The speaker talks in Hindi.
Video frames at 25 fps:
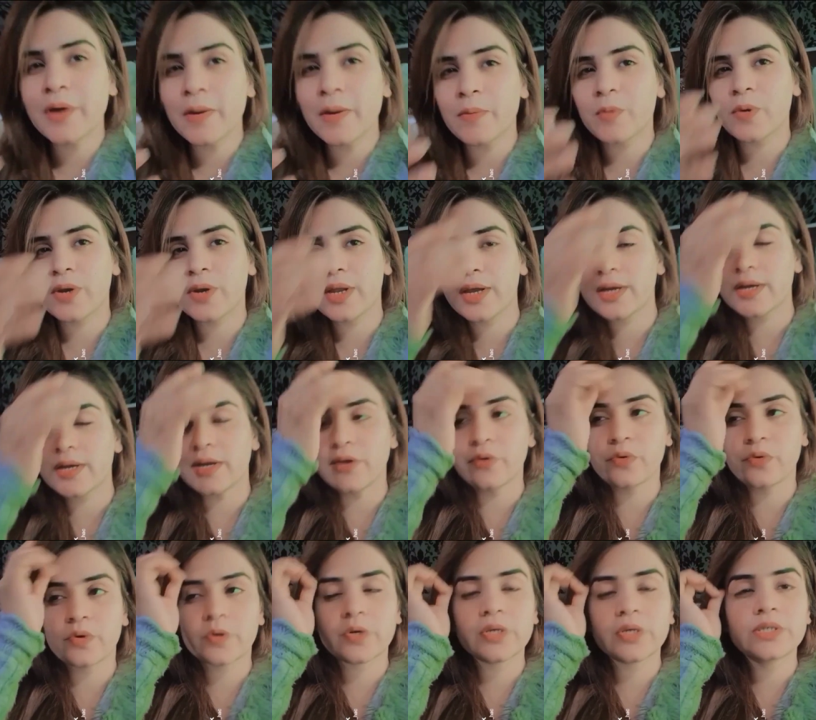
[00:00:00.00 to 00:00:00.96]
आपको ना एक
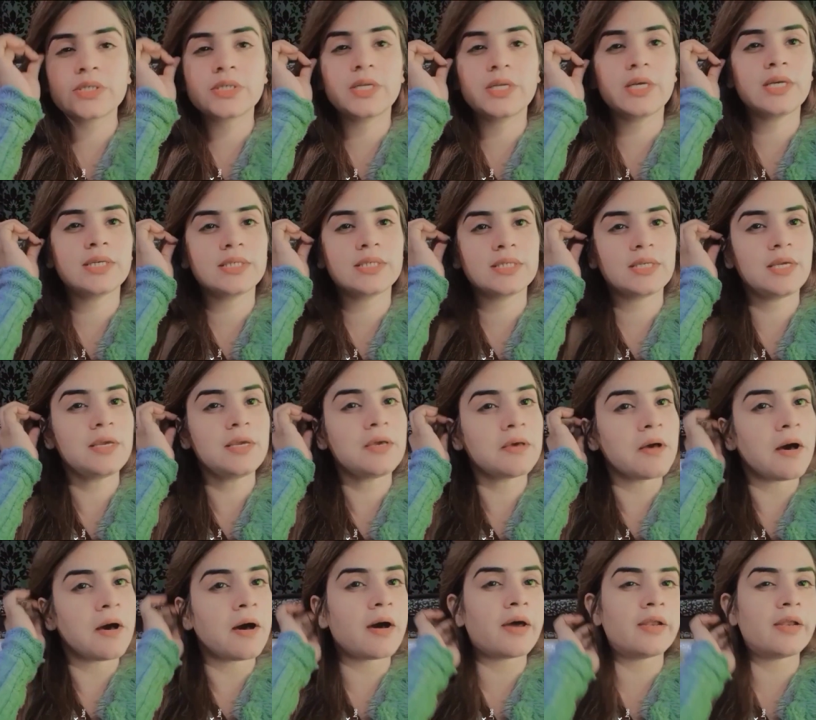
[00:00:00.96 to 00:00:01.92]
इंटरेस्टिंग सी
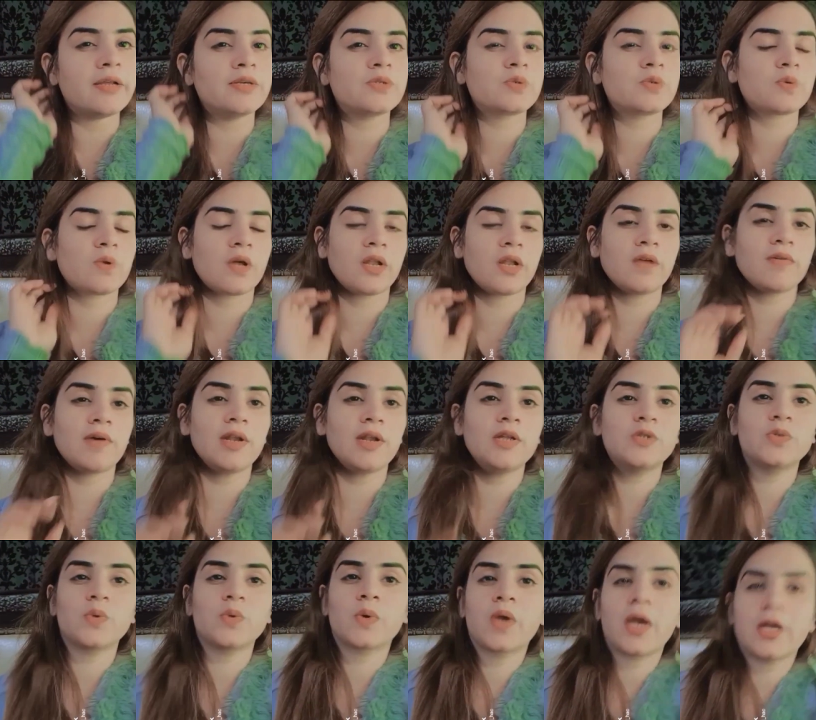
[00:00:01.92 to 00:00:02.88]
कहानी सुनाने वाली
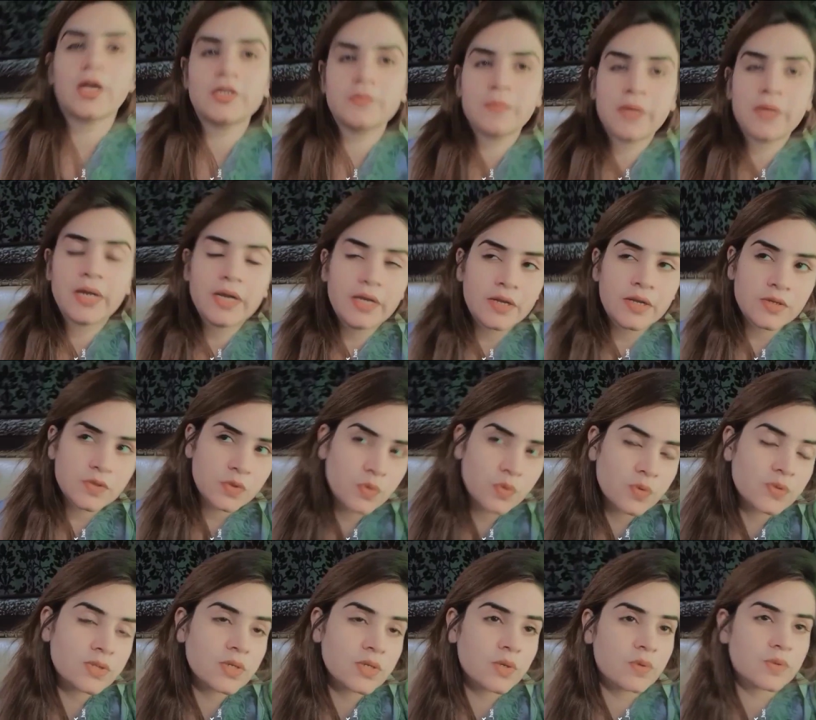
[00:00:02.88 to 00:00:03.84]
जो कि आज मेरी
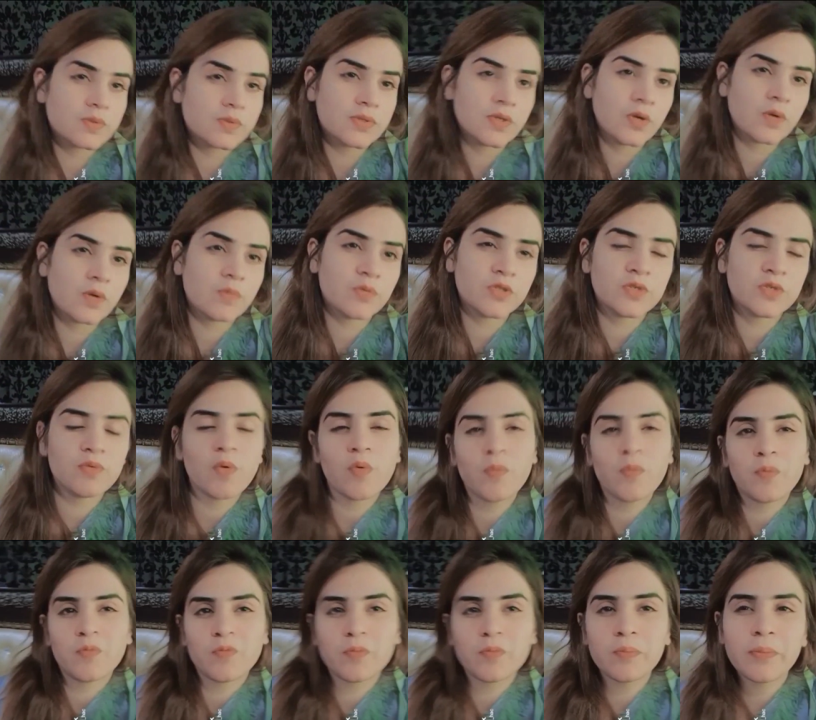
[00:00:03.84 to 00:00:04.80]
नज़रों से गुजरी और मुझे वो
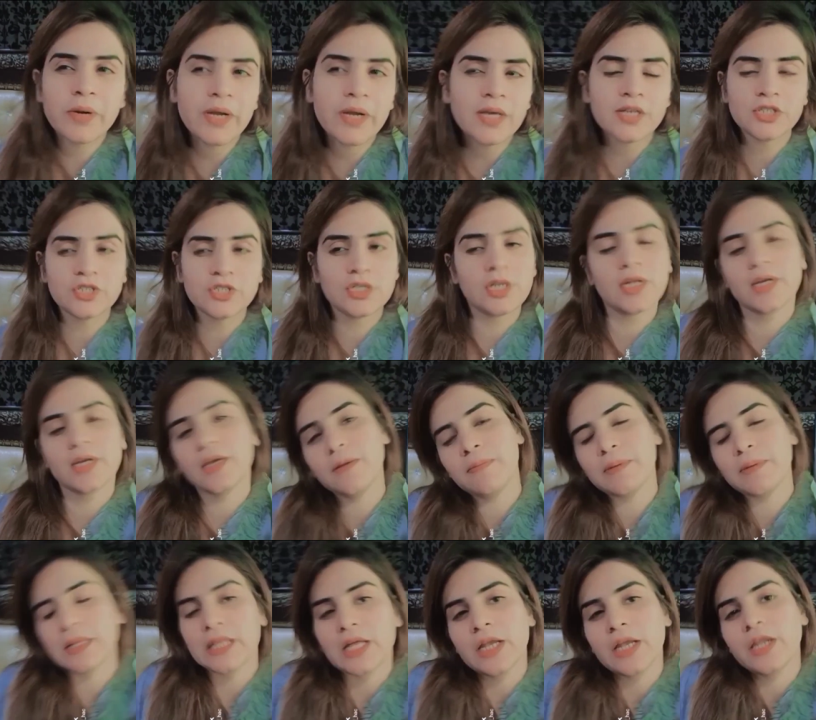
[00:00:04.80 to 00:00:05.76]
बड़ी अच्छी
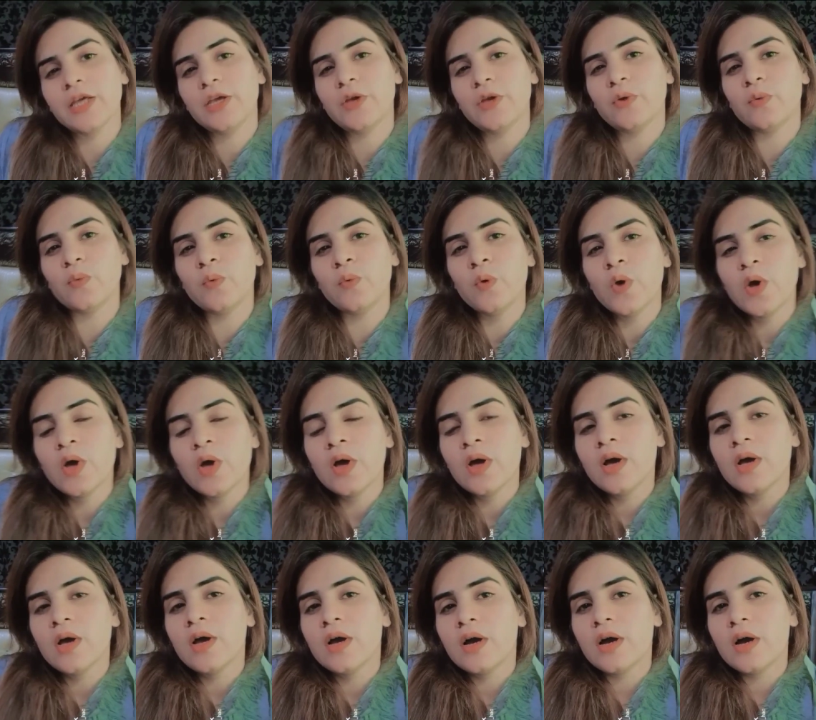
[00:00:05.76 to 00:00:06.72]
लगी पता नहीं
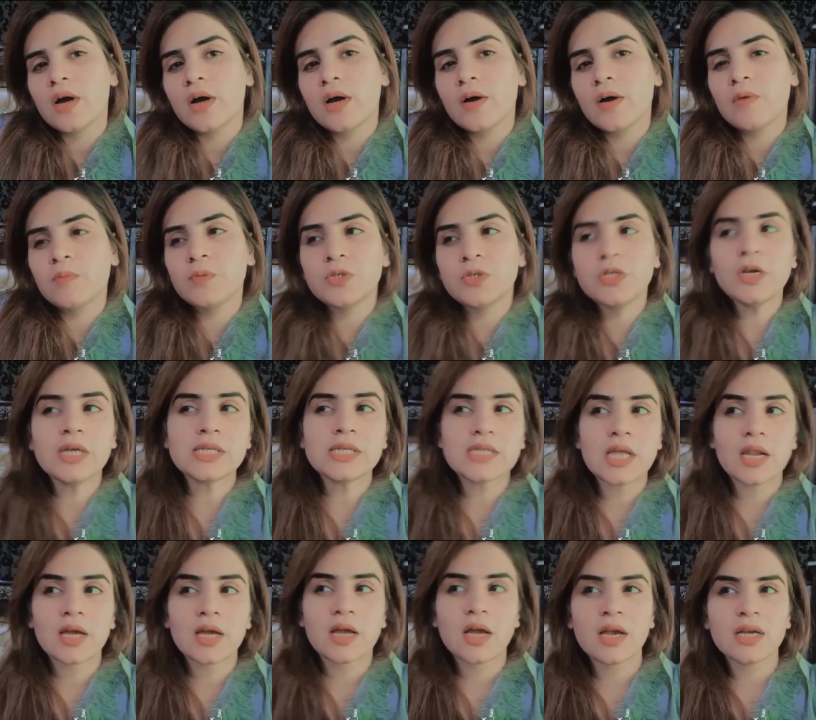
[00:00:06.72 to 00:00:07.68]
क्यों मुझे
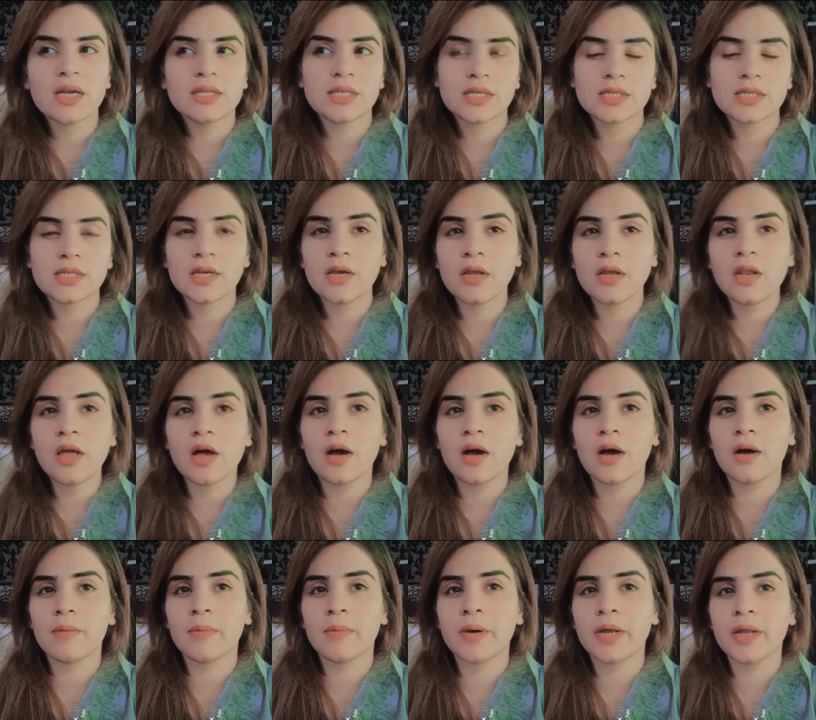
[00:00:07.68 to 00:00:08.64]
ऐसा लगा कि जैसे है ना
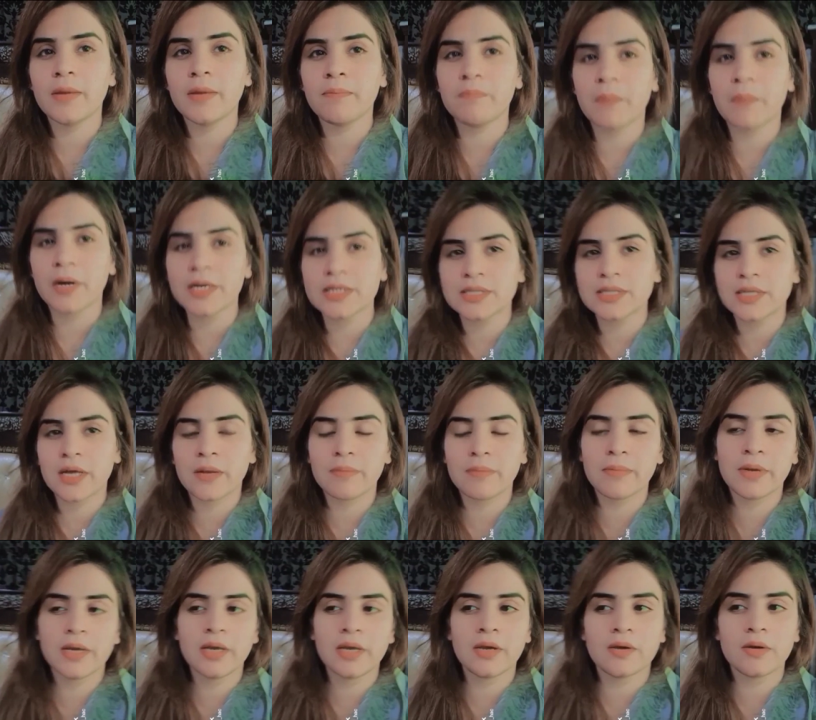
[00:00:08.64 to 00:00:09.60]
हमारे पाकिस्तान
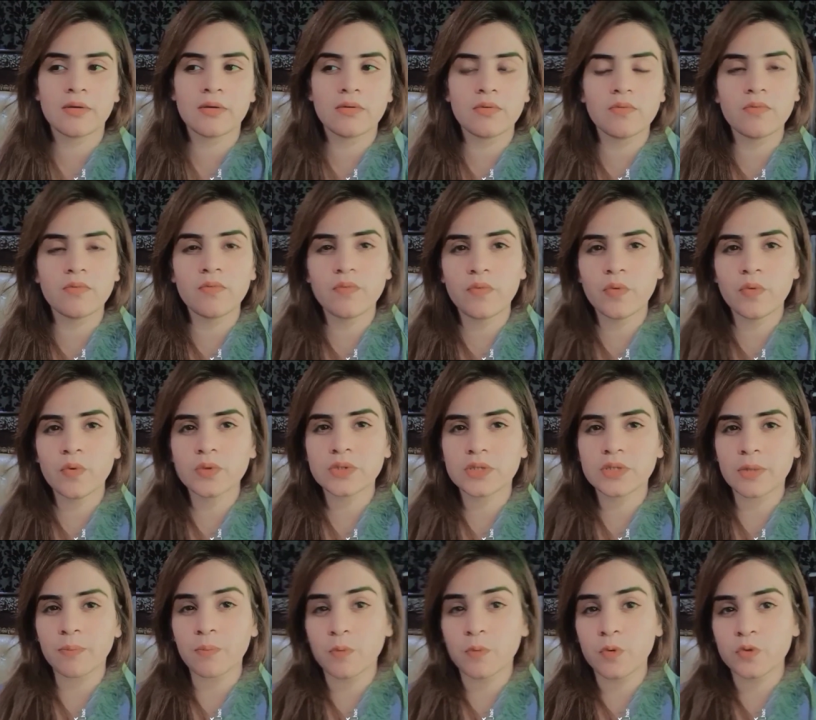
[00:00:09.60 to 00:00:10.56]
में वो
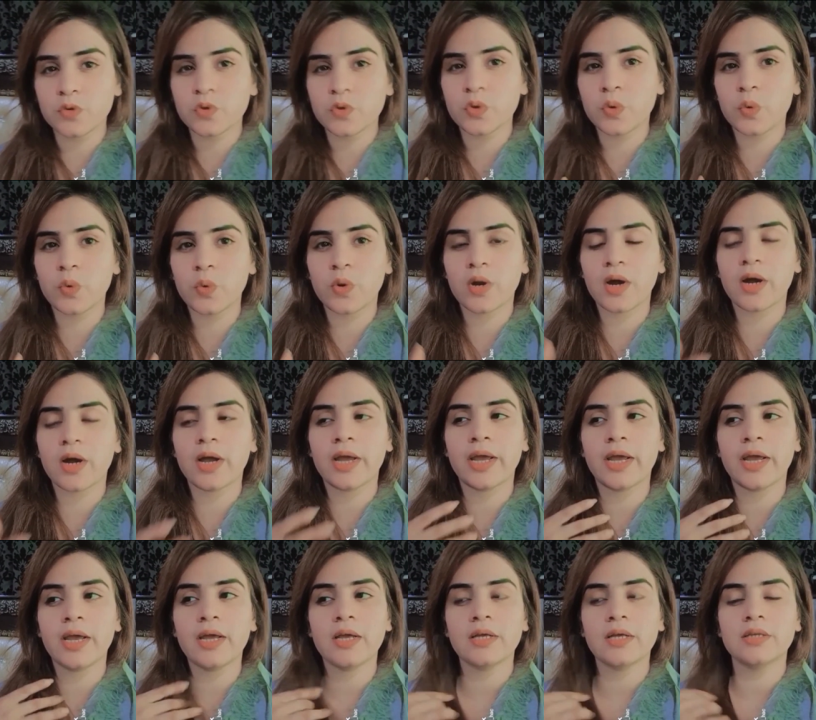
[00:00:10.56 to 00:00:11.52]
सब कुछ हो रहा
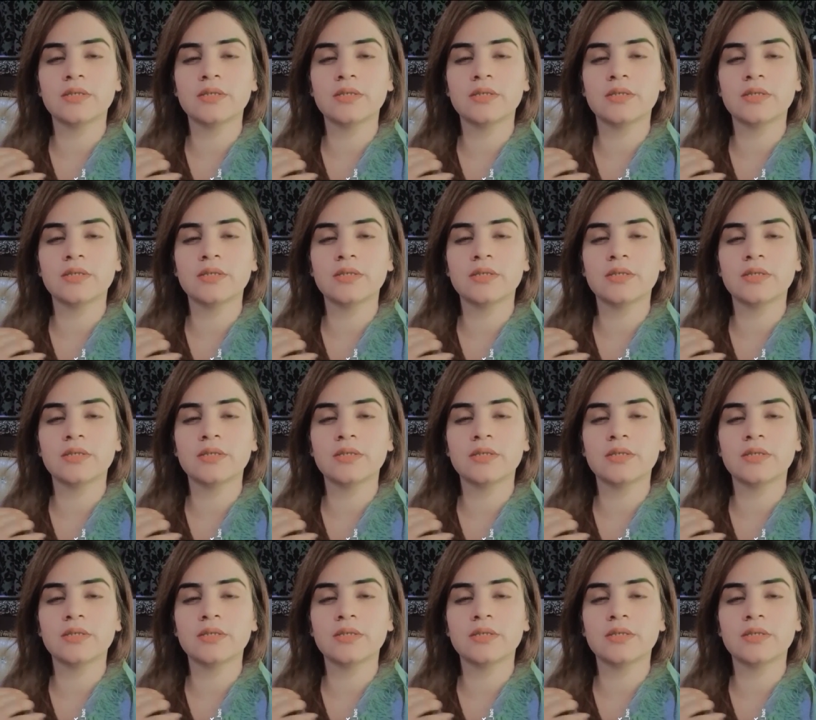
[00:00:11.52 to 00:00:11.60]
है